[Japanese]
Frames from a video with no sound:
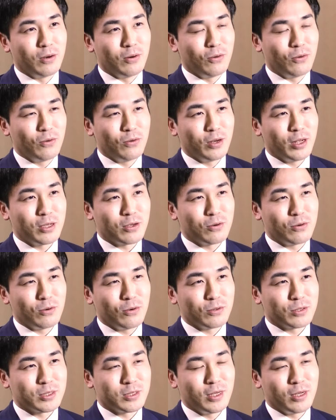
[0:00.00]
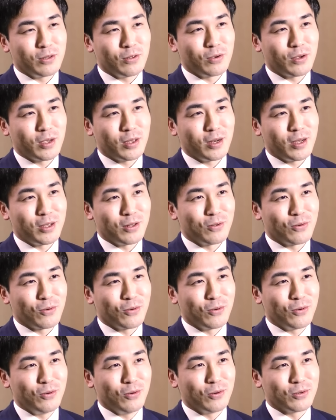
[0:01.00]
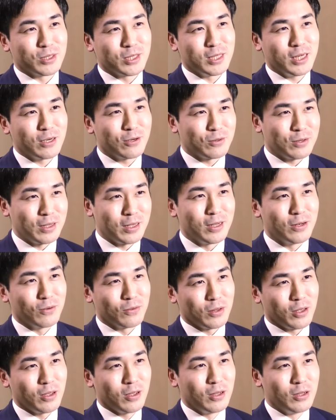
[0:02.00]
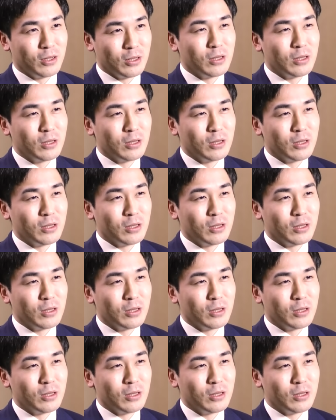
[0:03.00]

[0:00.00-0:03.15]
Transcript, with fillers: 本来苦労しないといけないところをしなくていいので